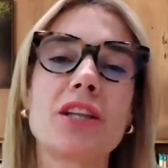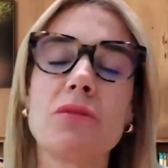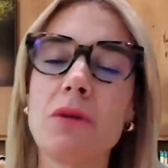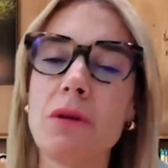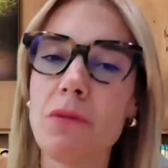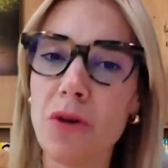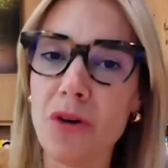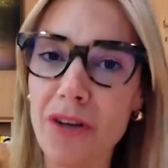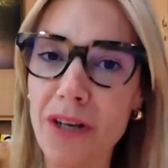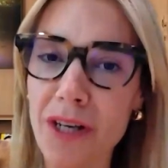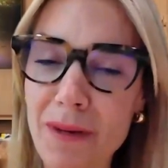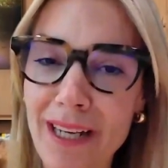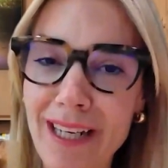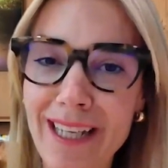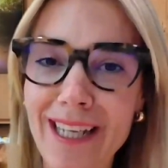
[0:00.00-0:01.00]
che dovevo
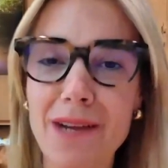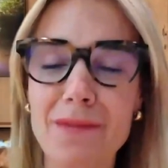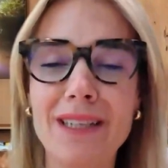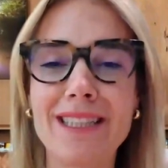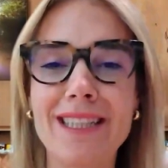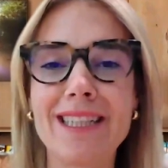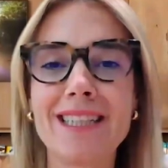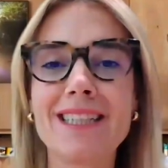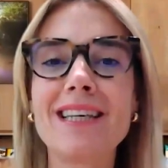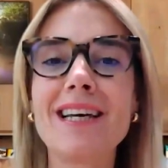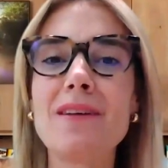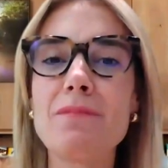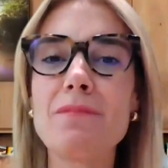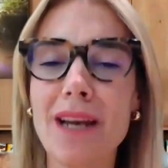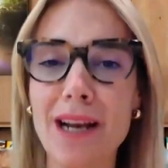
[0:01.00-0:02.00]
rimanere a
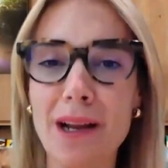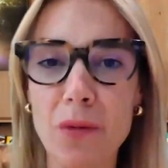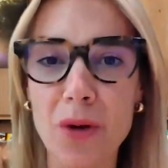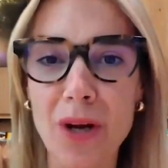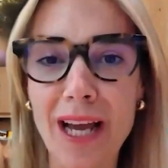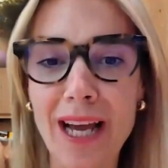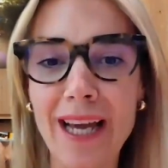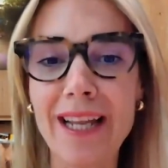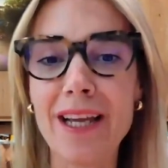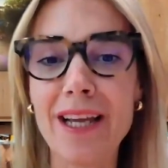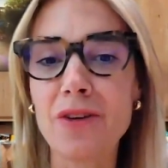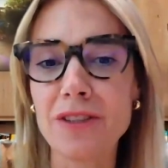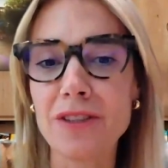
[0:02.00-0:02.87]
Madrid per lavorare e